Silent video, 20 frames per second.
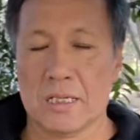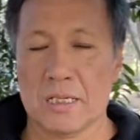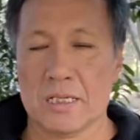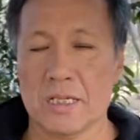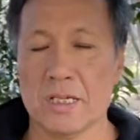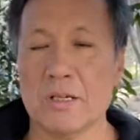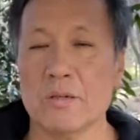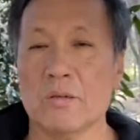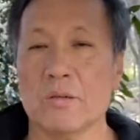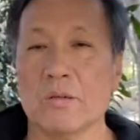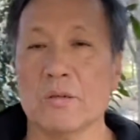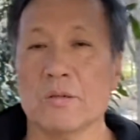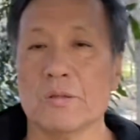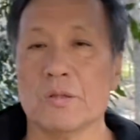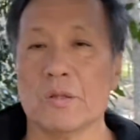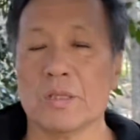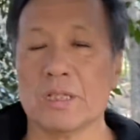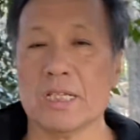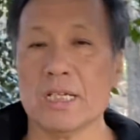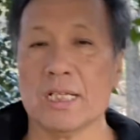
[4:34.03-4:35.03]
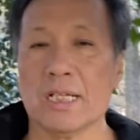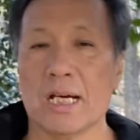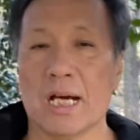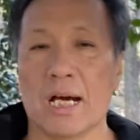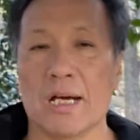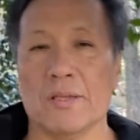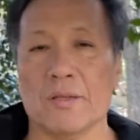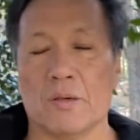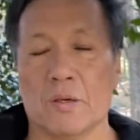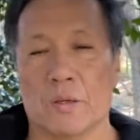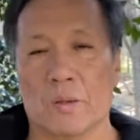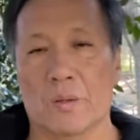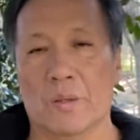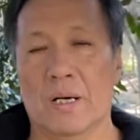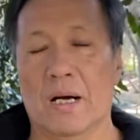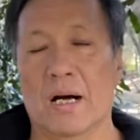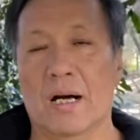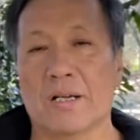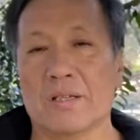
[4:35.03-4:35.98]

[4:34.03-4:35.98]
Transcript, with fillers: いろいろの気化の、あ、